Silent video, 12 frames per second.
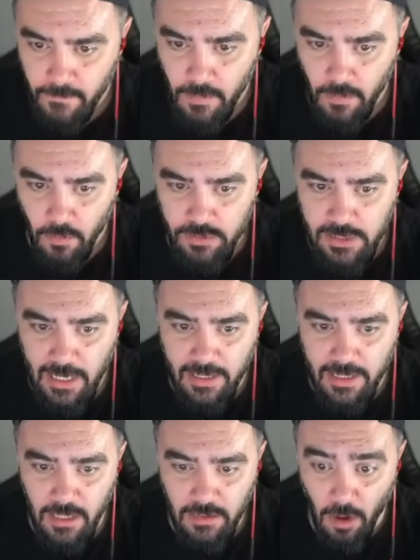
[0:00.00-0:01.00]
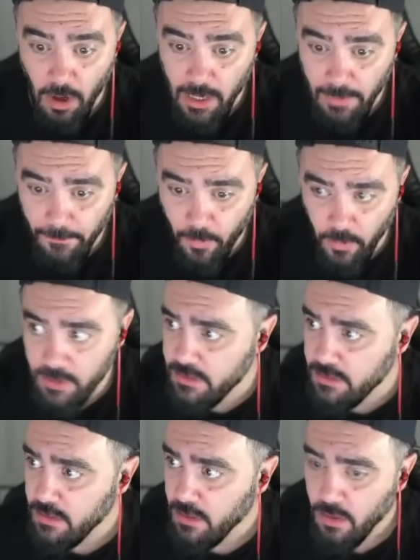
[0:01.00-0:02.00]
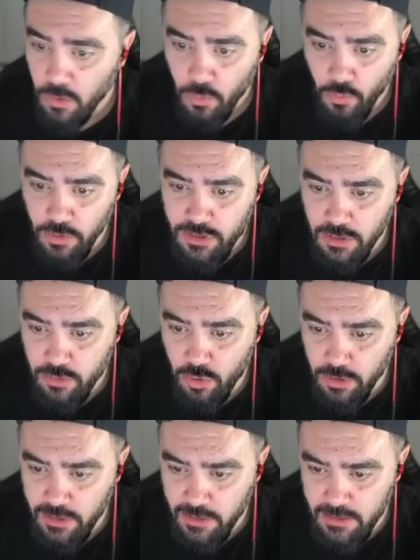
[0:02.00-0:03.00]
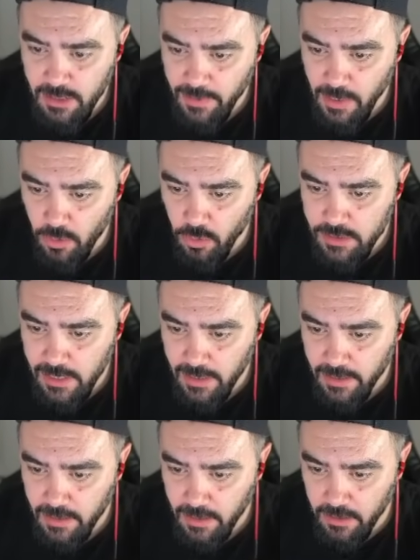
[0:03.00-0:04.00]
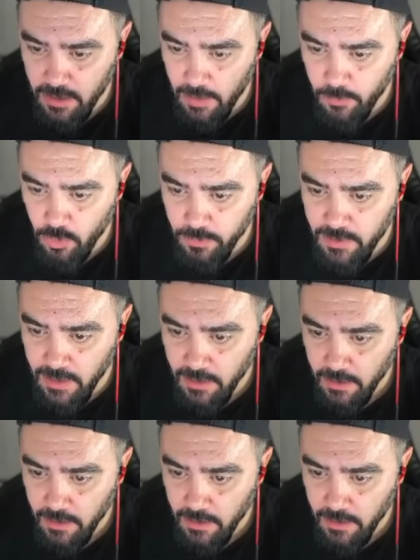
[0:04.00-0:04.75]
Özel harekat halen polis. 3 yıl 4 yıldızda mı geliyor özel harekat hatırlamıyorum ki.